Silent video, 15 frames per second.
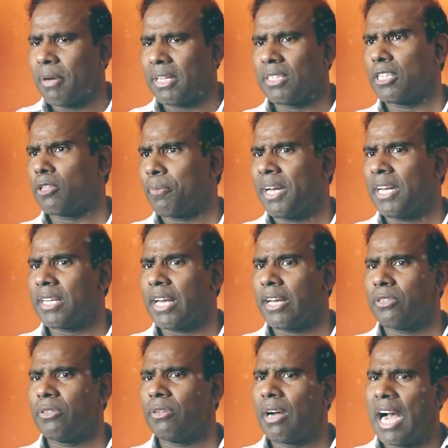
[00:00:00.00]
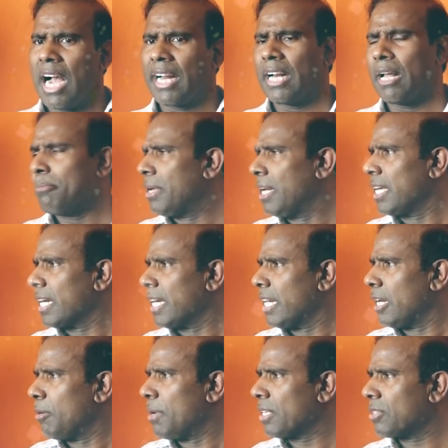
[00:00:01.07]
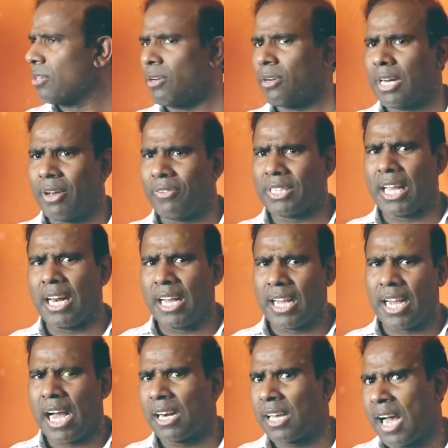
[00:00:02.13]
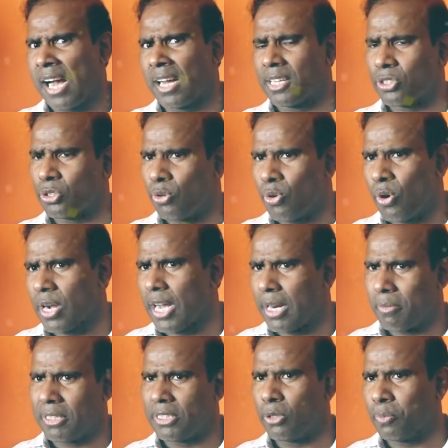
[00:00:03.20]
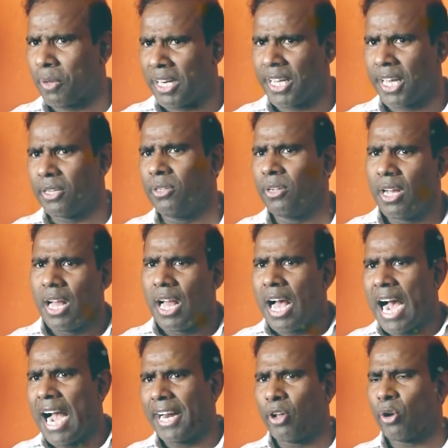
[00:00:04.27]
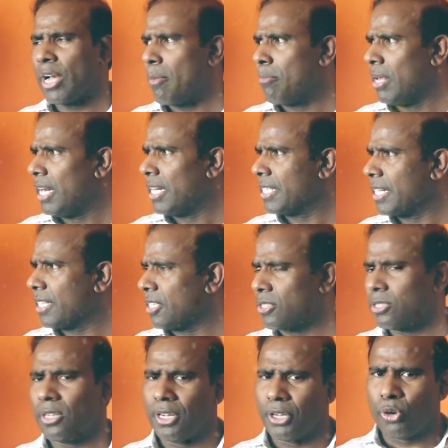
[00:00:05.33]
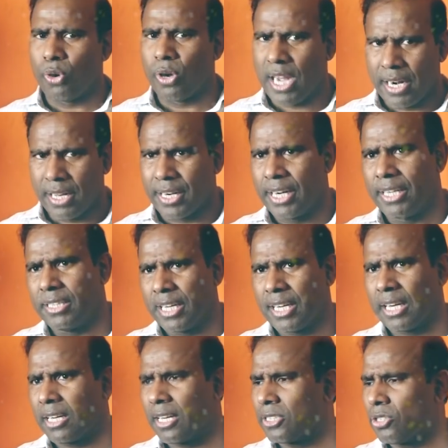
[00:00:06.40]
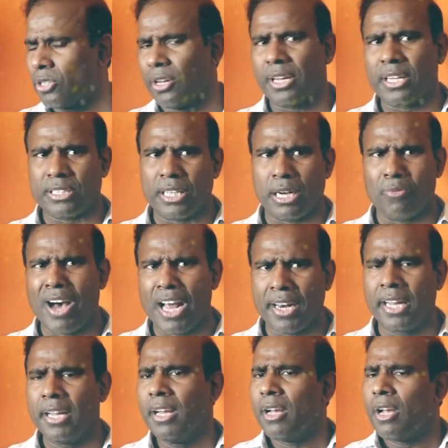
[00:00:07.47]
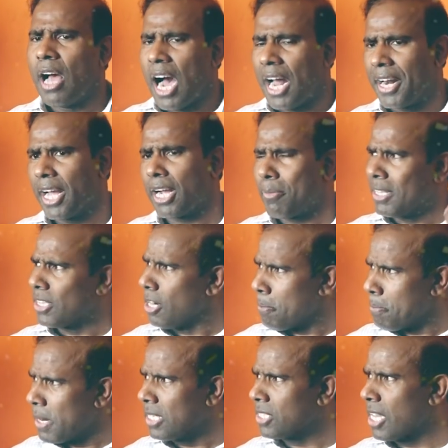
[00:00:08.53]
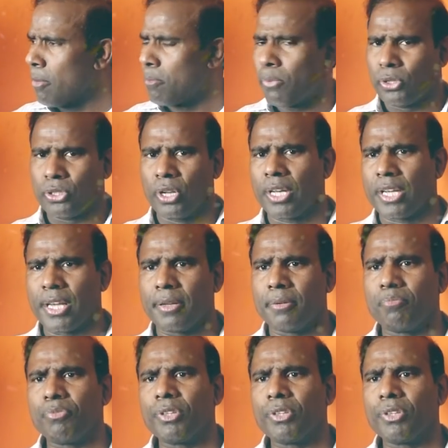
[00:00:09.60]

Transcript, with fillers: మద్దతు పలికారు ఆయన ఎమ్మెల్యేగా నిలబడుతున్నాం నవతెలంగాణ కాంగ్రెస్ ఇంకొక ఆయన మద్దతు పలికారు ఆయన ఒక ఎమ్మెల్యే టికెట్ ఇస్తున్నాం ఇంకొక ఆయనకి రెండు టికెట్లు ఇస్తున్నాం ఇంక చిన్న వారిని అనేక మందిని పిలిచాం పొత్తులకి